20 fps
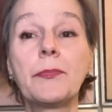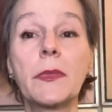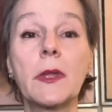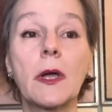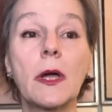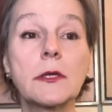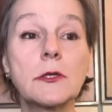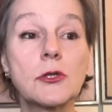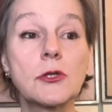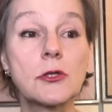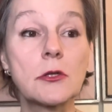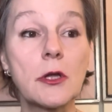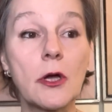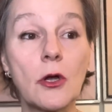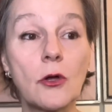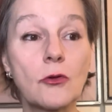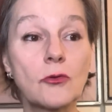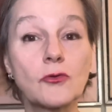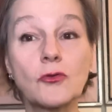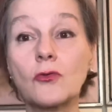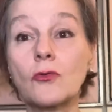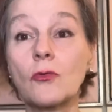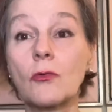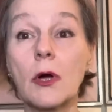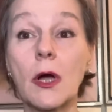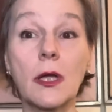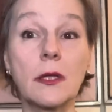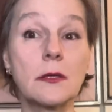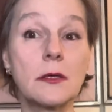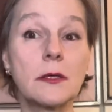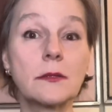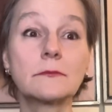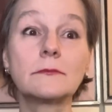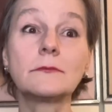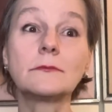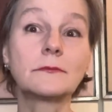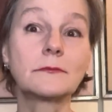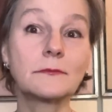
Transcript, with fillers: они считают, что они